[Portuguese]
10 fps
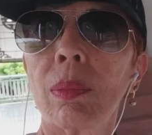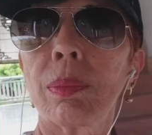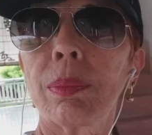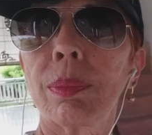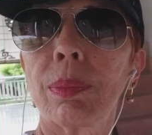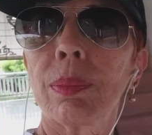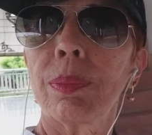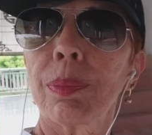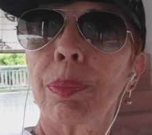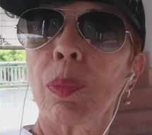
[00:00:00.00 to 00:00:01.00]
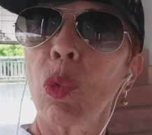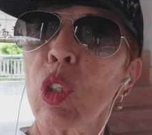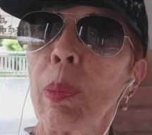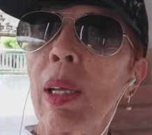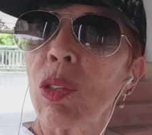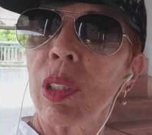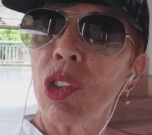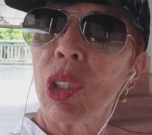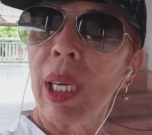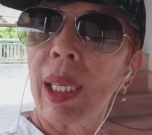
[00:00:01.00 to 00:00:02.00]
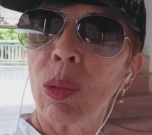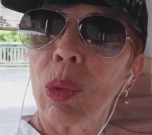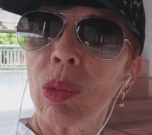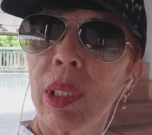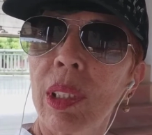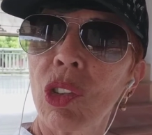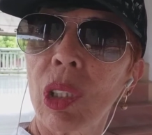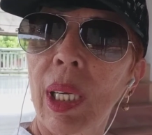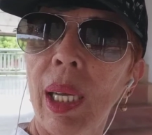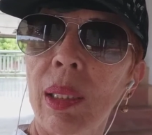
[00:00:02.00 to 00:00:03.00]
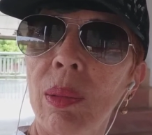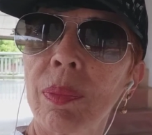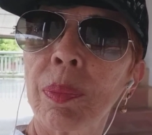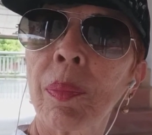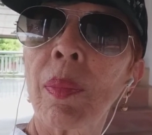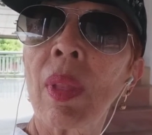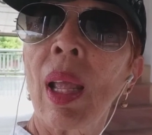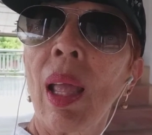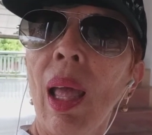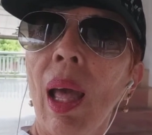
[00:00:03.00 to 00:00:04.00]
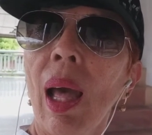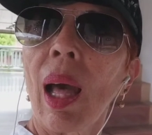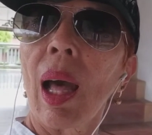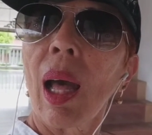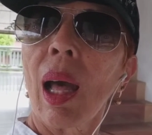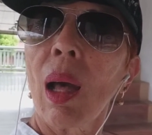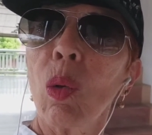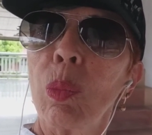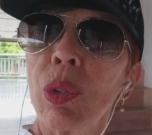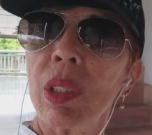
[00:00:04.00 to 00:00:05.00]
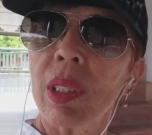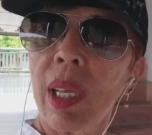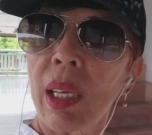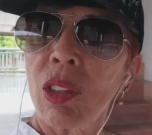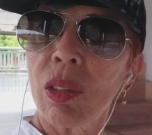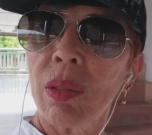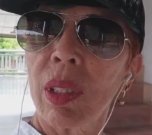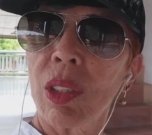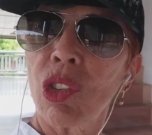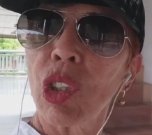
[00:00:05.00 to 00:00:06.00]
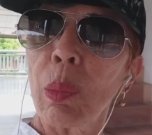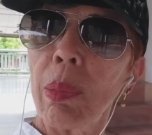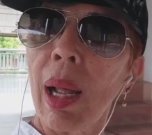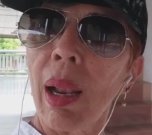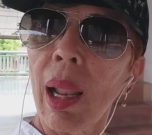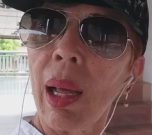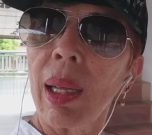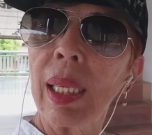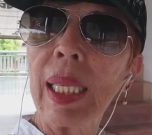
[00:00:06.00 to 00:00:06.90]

um, um espaço dedicado, um altar dedicado ao Bodhisattva Jambalá,